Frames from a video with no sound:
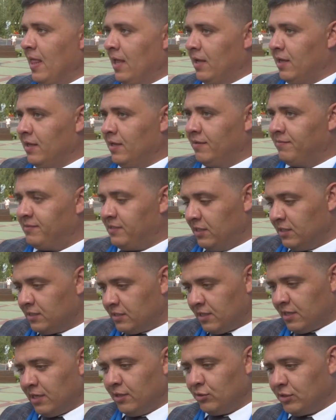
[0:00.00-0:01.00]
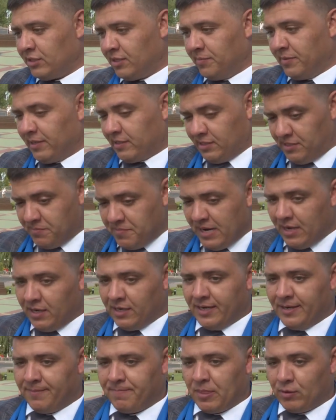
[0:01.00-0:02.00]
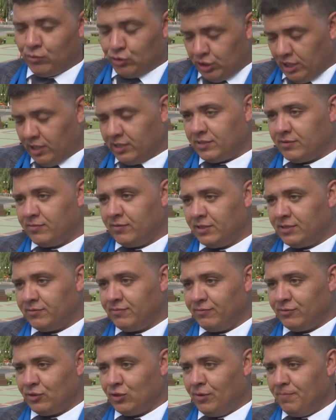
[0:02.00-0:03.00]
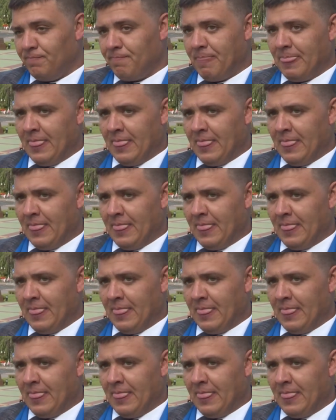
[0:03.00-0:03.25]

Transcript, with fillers: Э, все стараются максимально участвовать во всем,